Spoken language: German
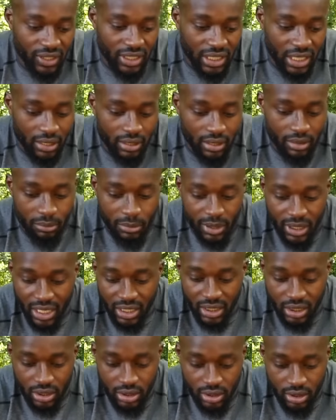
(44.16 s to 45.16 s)
Wett äh, mit
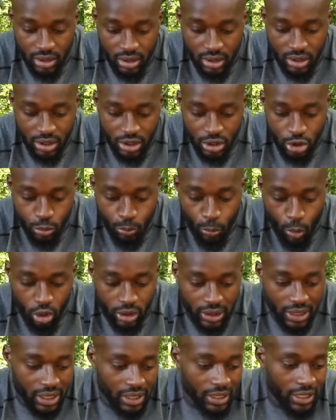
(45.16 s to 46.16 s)
anderen äh,
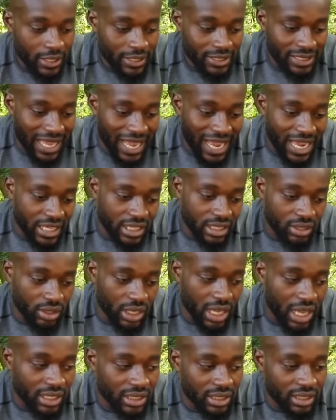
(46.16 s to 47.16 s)
Sportlern. Der eine
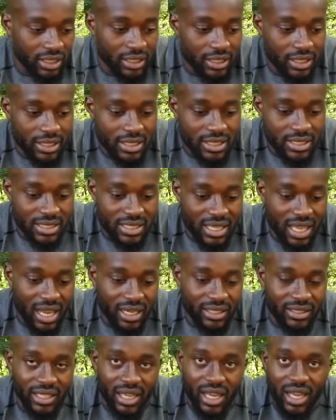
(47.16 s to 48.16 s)
oder andere
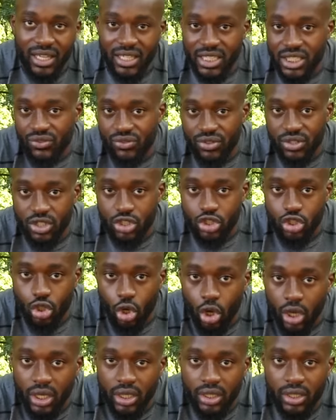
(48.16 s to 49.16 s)
sagt, ja, ich finde es
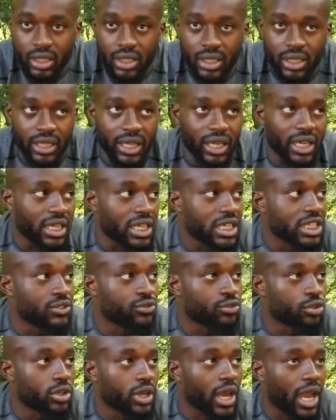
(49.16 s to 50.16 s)
toll, ja,
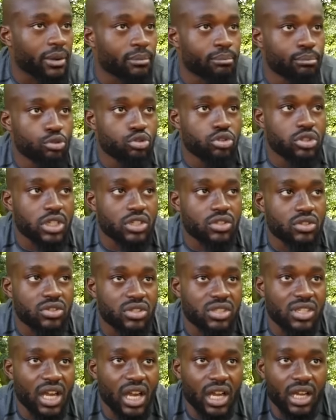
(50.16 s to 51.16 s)
ich würde einen Booster
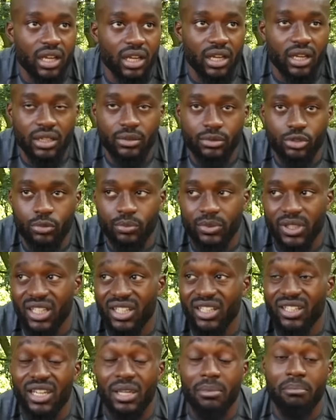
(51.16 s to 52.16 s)
sozusagen äh, zum
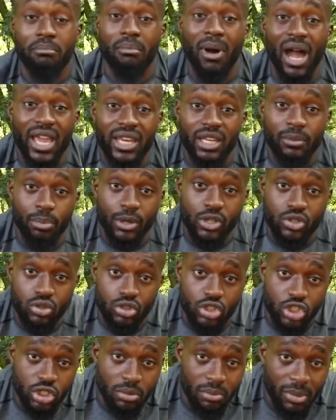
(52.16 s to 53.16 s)
Training nehmen. Meine
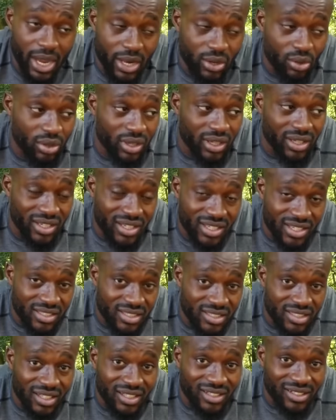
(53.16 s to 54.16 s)
persönliche Meinung
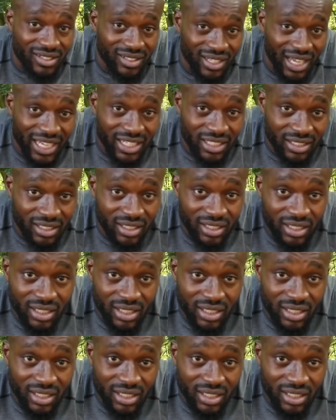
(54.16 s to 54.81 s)
ist nein.